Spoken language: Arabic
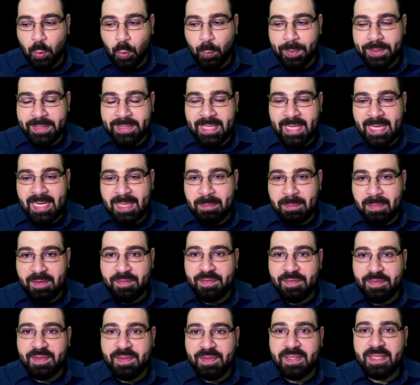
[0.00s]
ما
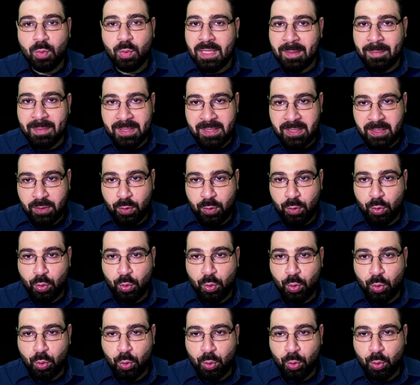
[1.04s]
في يقول ابدا انه